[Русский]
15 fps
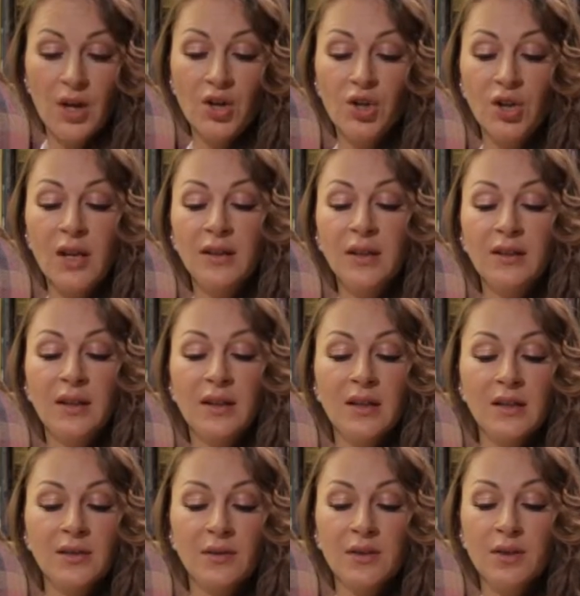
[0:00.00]
Жила тогда
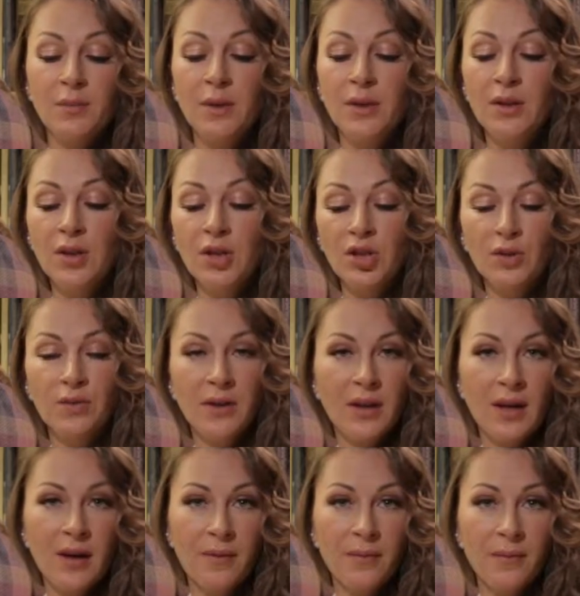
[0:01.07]
на свете бедная
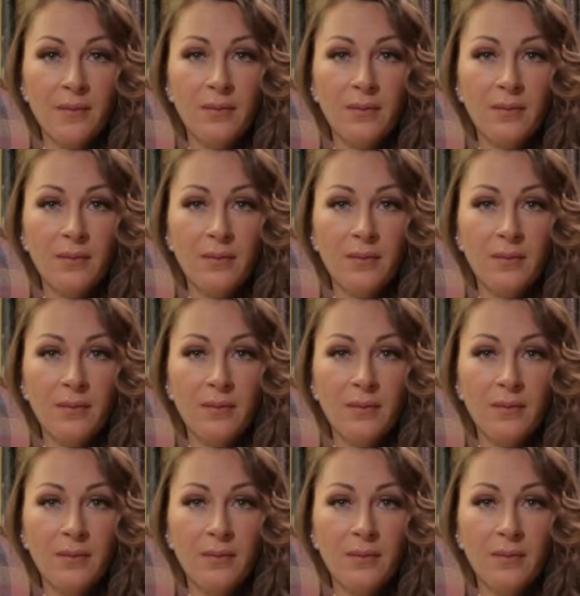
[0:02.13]
швея,